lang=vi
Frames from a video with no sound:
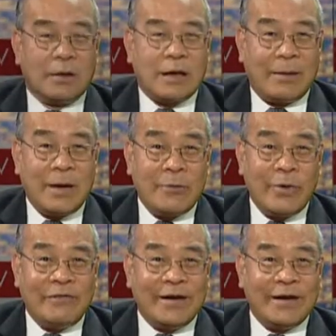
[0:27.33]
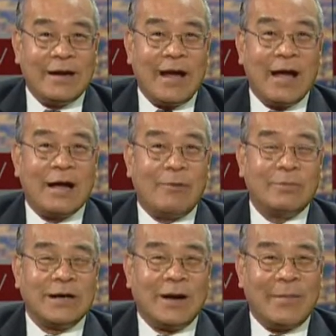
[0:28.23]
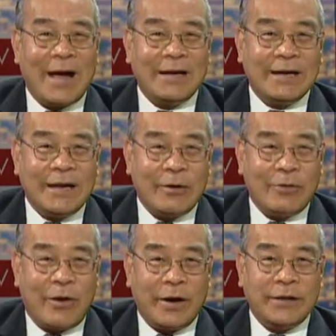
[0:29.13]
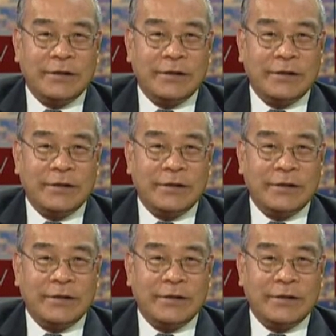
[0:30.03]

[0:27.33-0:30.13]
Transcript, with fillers: Cảm ơn quý vị đã không rời máy để theo dõi